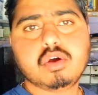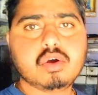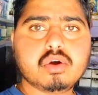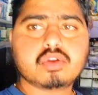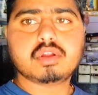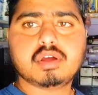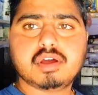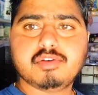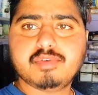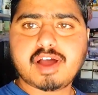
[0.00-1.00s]
और
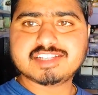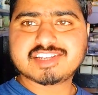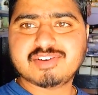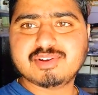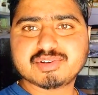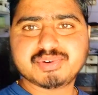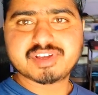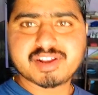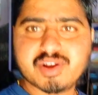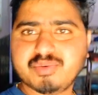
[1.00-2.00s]
आज का व्लॉग शूट
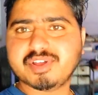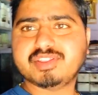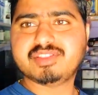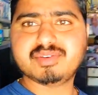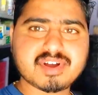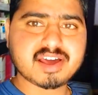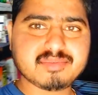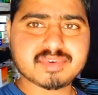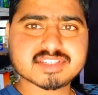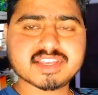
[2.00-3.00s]
कर रहा हूँ मैं दुकान
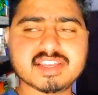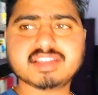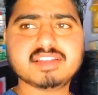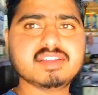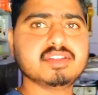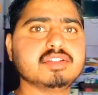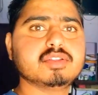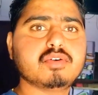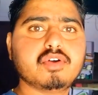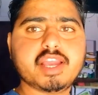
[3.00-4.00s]
पर से
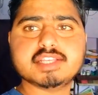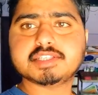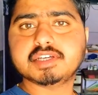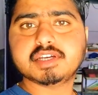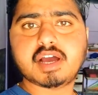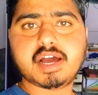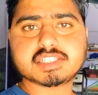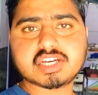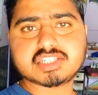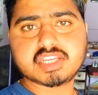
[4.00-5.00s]
तो गाइज
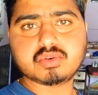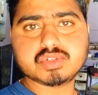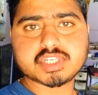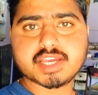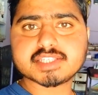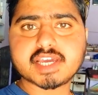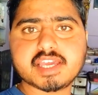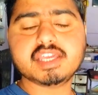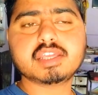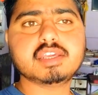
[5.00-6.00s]
आज का सीन कुछ ऐसा
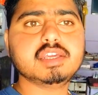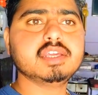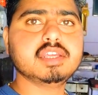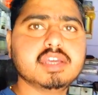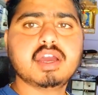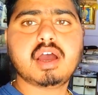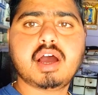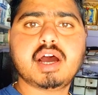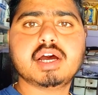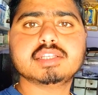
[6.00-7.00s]
है कि
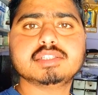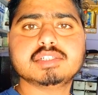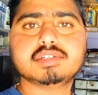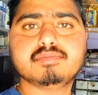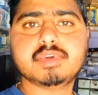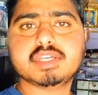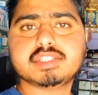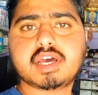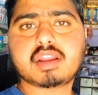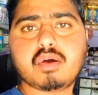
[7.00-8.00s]
आज मैं
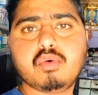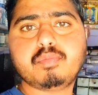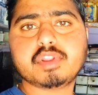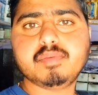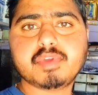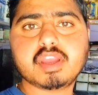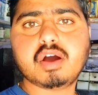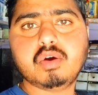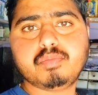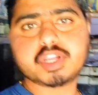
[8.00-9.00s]
जा रहा हूँ प्रदीप के
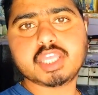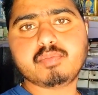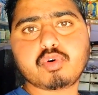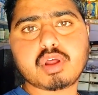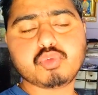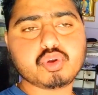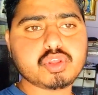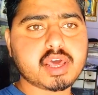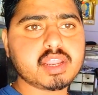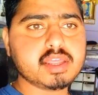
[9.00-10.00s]
गांव प्रदीप और हम दोनों
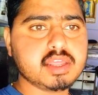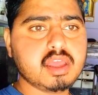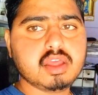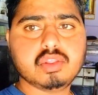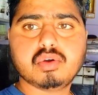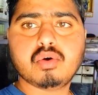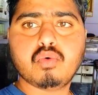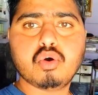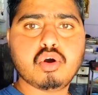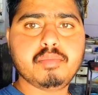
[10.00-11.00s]
जा रहे हैं तो
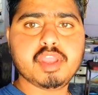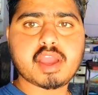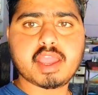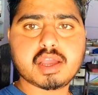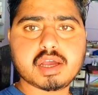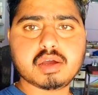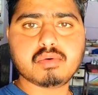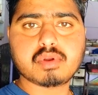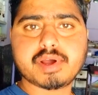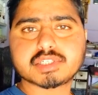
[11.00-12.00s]
वो अभी आएगा
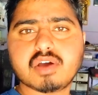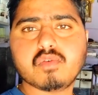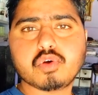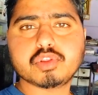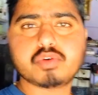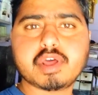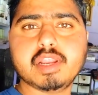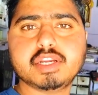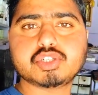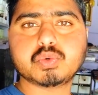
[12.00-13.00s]
और आज का व्लॉग भी थोड़ा
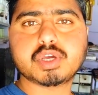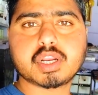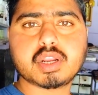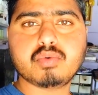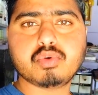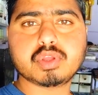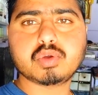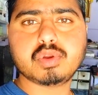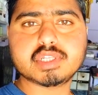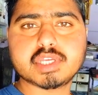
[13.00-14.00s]
लेट शूट कर रहा हूँ क्योंकि
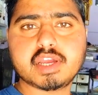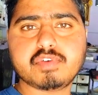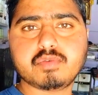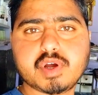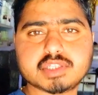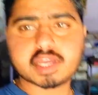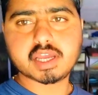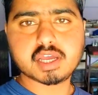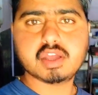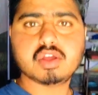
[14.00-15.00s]
कॉलेज गया फिर वहाँ से आया